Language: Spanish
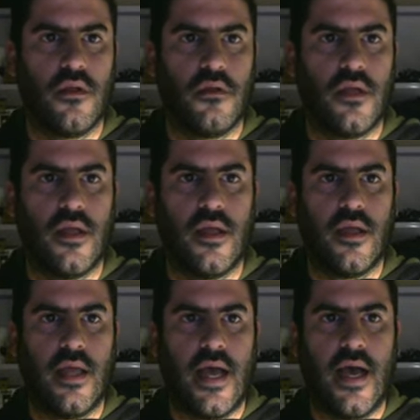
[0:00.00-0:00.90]

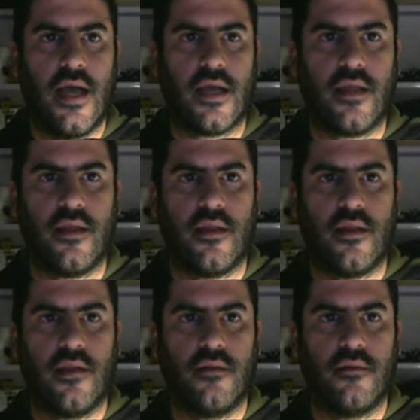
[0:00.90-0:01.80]
Eh, Aquí.
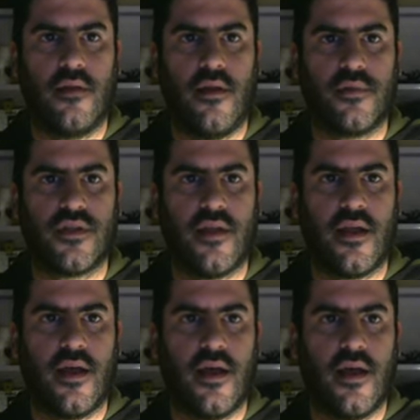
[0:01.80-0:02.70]
Le vamos a
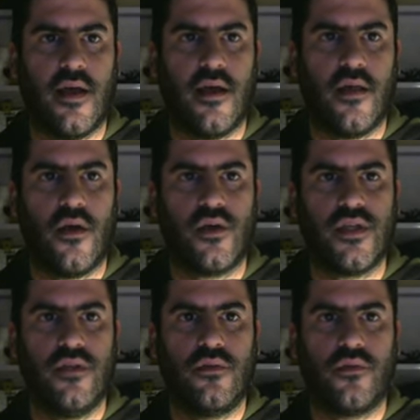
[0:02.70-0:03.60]
dar a
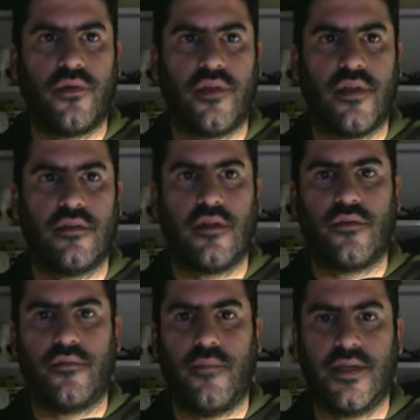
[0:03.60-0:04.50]
Origin to Center
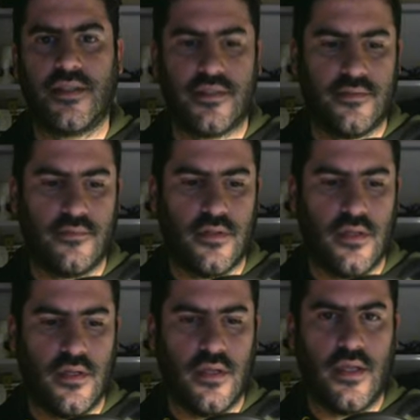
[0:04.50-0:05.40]
of Mass.
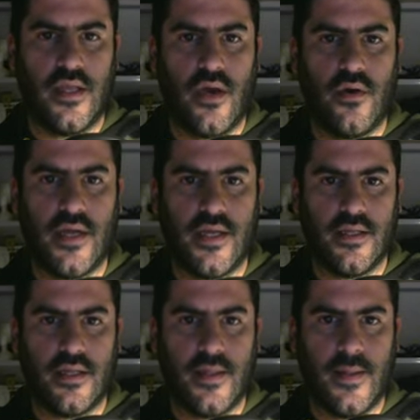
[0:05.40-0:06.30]
Y
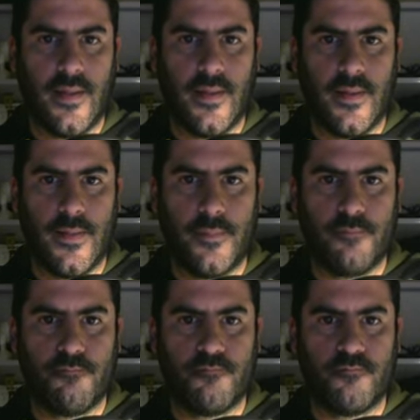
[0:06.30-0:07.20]
ahora
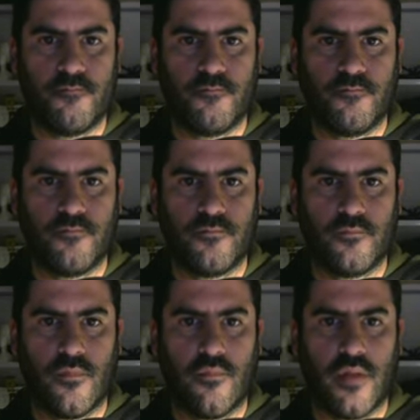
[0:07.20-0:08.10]

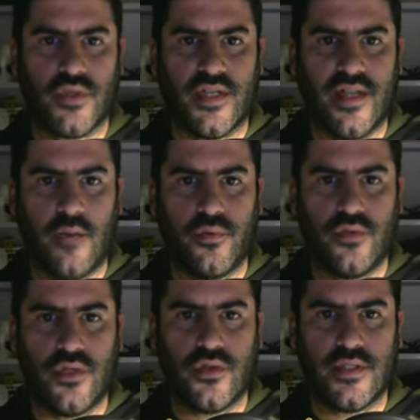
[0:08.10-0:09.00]
em, podemos quitar el
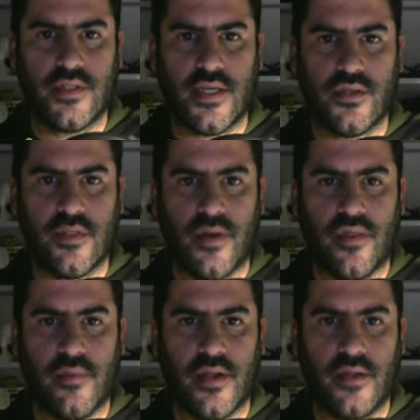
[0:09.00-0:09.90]
puntito este que nos
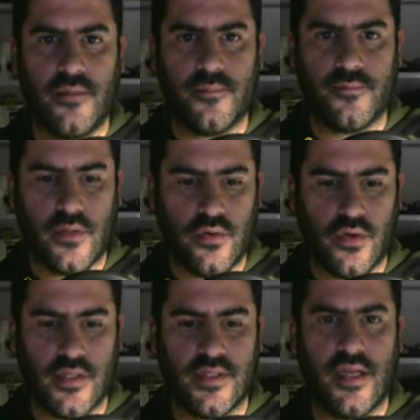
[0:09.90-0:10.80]
aparece por aquí. yo
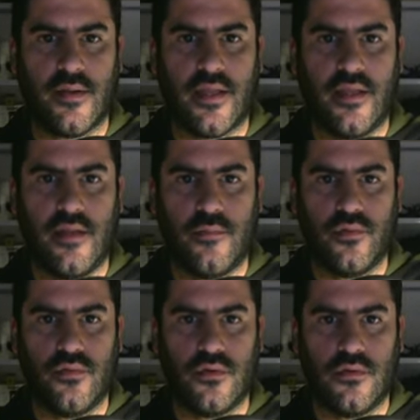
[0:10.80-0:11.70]
creo que estaría aquí el
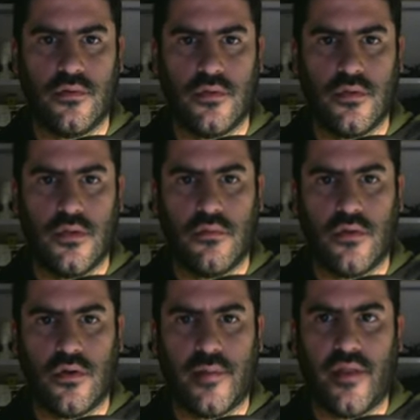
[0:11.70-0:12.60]
punto.
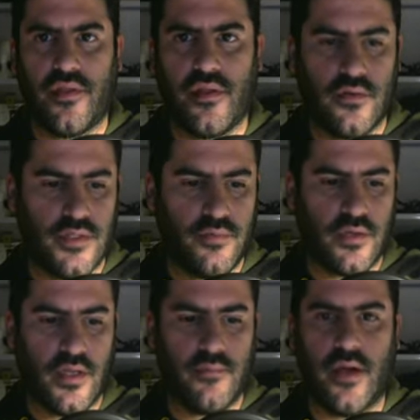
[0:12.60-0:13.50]
Bueno, no aparece, no lo sé
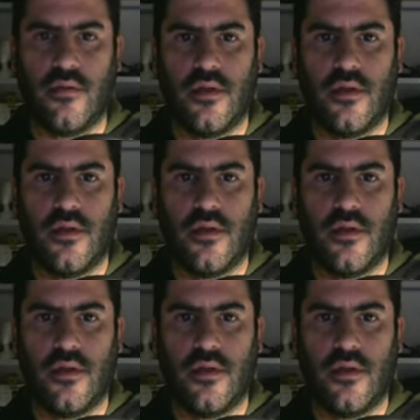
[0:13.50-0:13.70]
por qué. Bueno.